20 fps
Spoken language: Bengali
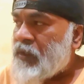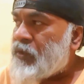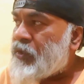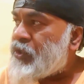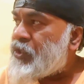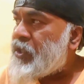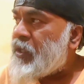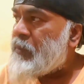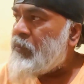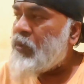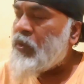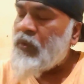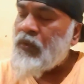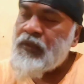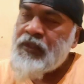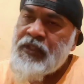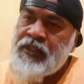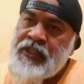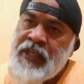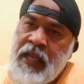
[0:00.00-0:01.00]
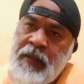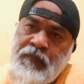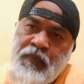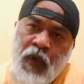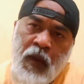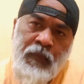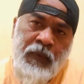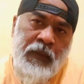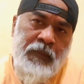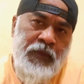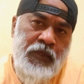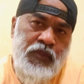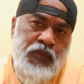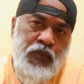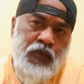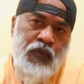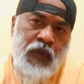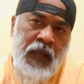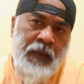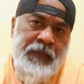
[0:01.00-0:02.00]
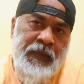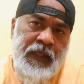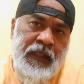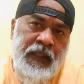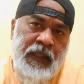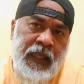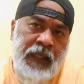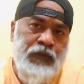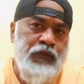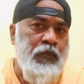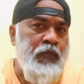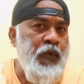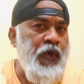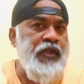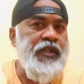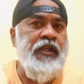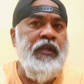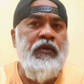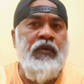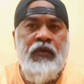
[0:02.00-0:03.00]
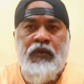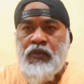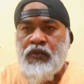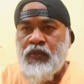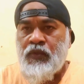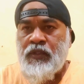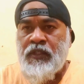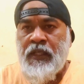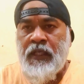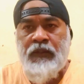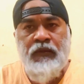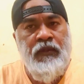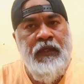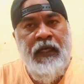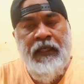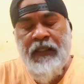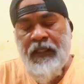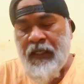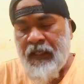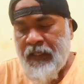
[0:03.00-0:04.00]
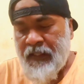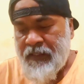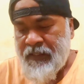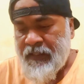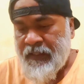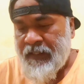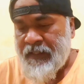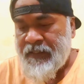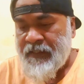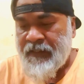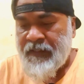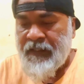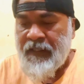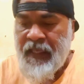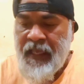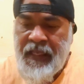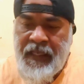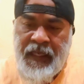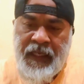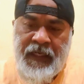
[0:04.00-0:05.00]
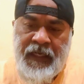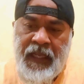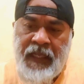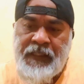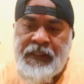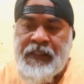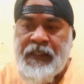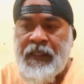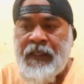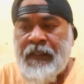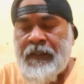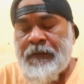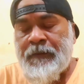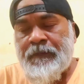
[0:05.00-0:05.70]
তো সে বলল যেই প্রবলেমের জন্য আমি এত পয়সা খরচ করছি এত ডাক্তারের কাছে গেছি এইখানে আইসা